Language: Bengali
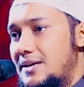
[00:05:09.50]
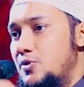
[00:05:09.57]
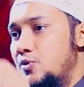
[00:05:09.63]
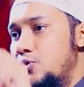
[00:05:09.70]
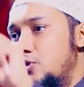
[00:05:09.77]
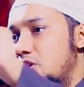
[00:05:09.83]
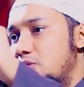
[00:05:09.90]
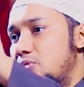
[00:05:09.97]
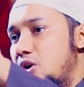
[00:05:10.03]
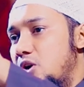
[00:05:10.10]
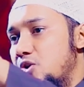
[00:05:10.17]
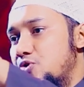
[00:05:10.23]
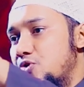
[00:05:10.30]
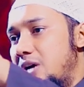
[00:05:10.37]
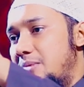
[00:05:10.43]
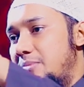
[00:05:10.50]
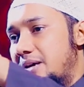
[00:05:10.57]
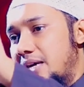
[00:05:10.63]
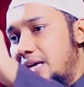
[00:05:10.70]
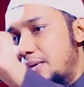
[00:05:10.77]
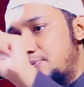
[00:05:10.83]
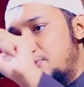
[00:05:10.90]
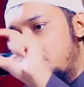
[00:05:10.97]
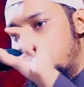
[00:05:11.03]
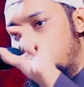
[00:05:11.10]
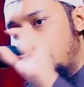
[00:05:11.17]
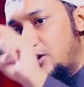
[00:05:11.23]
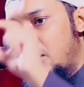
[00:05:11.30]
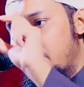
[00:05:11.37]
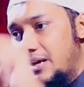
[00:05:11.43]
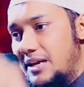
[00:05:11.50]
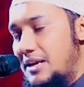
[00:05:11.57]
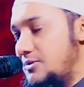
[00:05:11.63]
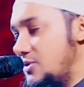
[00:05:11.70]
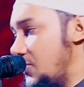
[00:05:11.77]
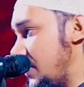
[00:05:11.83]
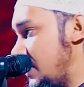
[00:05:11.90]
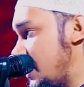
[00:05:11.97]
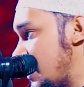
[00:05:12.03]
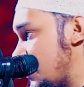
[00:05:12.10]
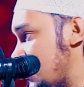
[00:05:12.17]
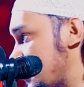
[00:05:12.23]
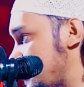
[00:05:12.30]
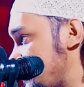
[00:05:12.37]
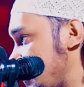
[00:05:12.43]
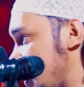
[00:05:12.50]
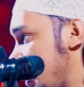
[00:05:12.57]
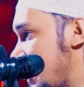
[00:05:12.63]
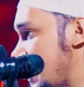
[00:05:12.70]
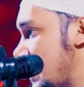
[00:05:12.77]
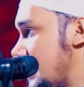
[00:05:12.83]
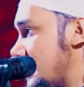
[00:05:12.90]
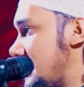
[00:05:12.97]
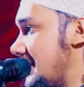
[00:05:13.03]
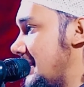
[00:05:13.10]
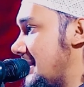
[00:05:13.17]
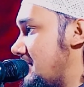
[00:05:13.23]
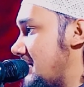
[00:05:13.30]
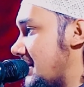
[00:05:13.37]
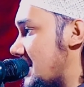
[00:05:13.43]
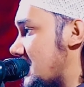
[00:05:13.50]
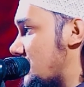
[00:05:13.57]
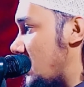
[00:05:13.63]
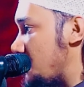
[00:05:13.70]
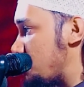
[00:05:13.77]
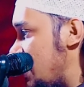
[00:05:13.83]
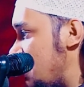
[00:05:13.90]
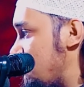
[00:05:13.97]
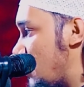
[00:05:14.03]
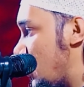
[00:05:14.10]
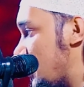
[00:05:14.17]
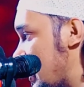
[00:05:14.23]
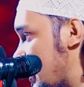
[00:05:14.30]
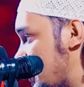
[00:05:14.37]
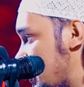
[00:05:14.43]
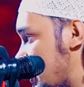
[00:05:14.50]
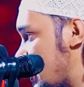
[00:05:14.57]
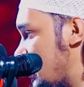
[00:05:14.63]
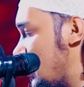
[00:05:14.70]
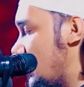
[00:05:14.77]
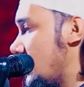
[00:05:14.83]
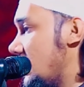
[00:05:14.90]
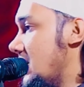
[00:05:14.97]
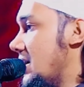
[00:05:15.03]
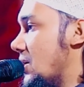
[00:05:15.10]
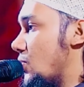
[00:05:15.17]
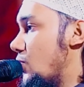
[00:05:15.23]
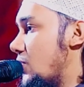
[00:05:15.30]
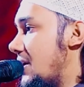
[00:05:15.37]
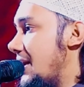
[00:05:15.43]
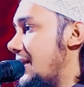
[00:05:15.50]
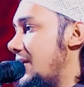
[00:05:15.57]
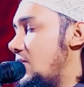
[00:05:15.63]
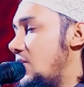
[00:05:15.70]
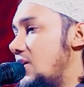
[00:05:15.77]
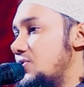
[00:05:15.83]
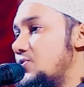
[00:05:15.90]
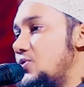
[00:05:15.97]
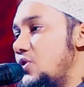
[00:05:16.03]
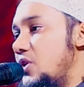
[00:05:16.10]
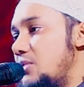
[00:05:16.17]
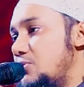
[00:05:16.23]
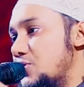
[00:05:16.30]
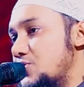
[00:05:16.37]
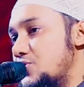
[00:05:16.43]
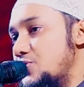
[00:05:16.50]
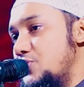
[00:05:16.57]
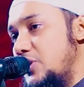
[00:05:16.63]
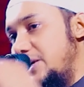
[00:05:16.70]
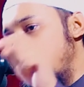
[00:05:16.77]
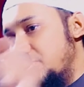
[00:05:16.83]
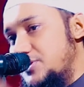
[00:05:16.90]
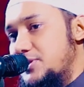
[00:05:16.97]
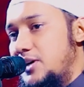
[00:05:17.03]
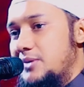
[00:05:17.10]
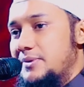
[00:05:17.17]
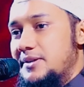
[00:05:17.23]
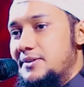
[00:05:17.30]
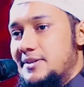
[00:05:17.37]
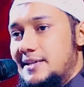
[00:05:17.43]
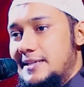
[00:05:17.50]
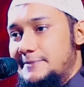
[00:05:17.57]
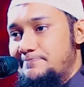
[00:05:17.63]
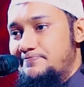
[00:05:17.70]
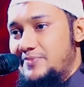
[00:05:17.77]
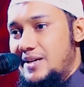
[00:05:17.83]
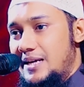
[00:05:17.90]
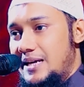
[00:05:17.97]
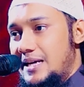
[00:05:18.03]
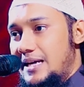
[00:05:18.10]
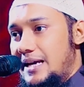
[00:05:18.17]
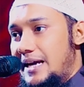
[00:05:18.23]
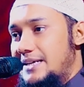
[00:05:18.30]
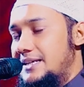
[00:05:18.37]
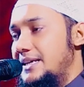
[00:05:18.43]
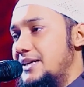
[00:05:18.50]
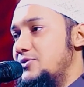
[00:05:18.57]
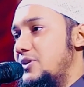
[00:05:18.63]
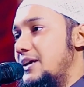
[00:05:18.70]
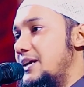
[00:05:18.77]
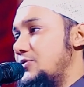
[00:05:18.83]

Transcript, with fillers: একটা ন্যূনতম অংশ আমাকে হিপস করতেই হবে আল্লাহ তৌফিক দান করুন তিন নাম্বারটা সবচেয়ে ইম্পর্টেন্ট সেটা হলো কোরআনের অর্থ অবশ্যই বুঝতে হবে এটা নিয়ে তো